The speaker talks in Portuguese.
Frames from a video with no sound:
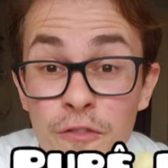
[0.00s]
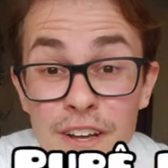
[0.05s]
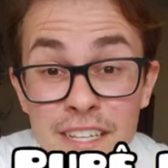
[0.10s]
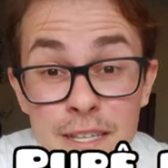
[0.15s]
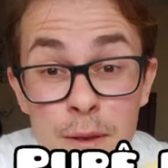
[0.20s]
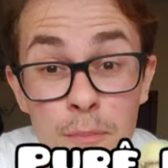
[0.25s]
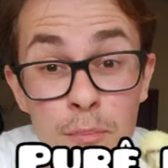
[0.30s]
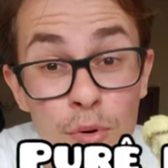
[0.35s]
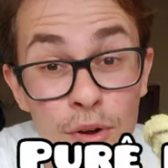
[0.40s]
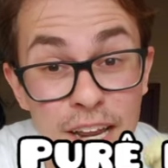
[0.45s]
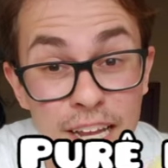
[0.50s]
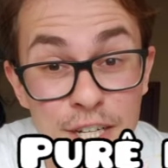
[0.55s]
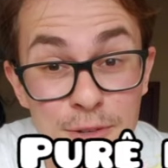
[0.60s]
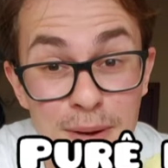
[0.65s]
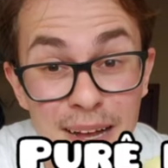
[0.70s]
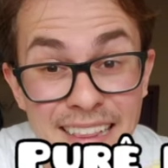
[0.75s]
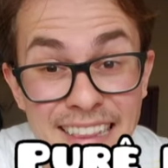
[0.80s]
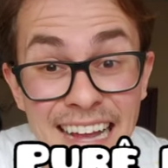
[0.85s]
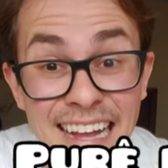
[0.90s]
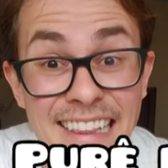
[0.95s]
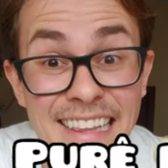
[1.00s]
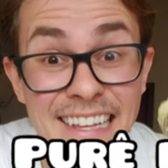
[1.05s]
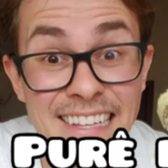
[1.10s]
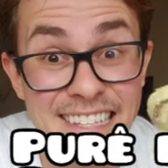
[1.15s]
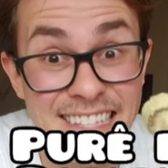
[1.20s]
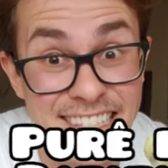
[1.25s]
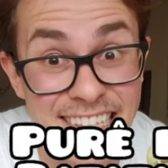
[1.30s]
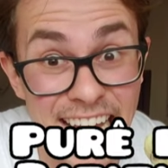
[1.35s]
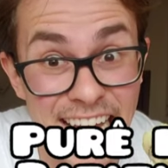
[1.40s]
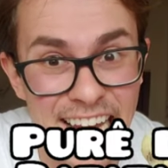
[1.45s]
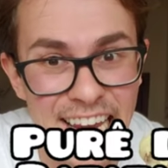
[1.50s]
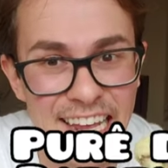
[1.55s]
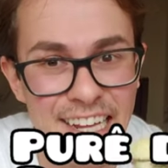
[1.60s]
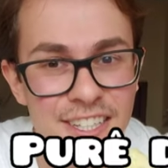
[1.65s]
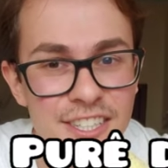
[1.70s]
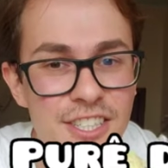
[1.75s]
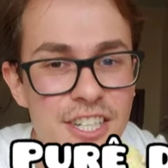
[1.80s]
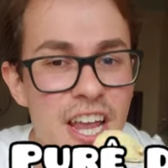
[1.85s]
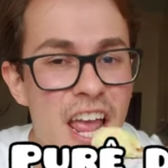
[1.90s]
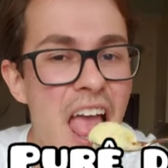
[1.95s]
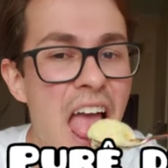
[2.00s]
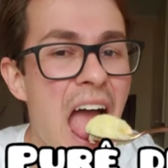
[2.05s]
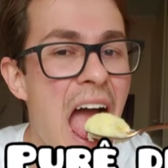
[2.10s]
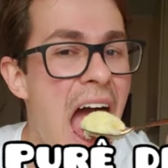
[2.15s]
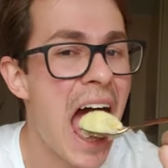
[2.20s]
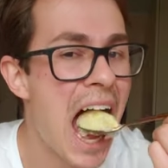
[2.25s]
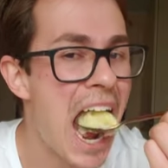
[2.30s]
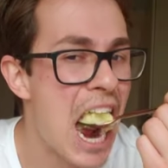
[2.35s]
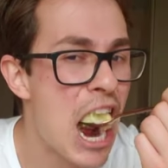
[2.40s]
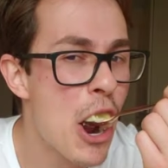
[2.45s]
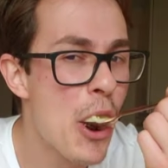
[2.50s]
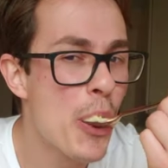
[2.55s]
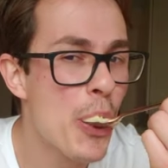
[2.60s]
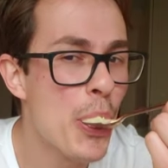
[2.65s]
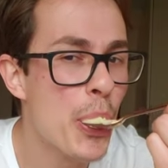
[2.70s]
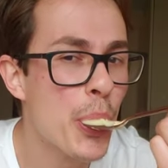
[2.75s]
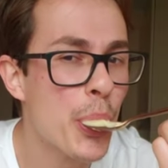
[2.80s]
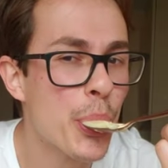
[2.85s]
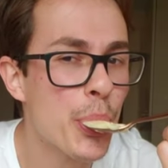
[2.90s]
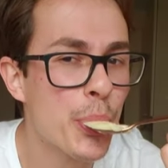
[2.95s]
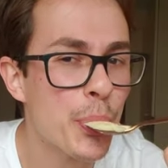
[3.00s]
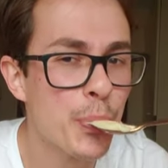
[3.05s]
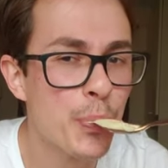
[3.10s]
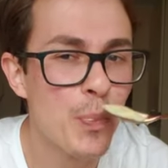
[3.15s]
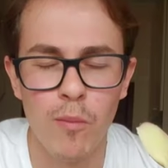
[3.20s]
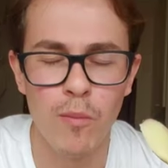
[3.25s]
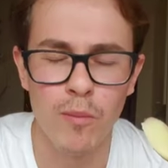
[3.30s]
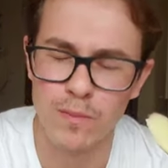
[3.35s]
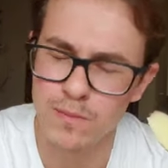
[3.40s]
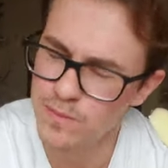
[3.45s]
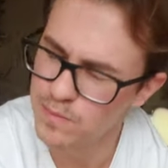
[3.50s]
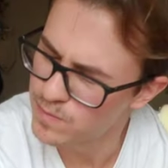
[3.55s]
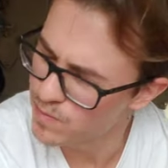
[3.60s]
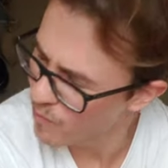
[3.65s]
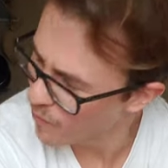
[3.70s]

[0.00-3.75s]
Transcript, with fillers: fazer purê de batata sem leite. Hum,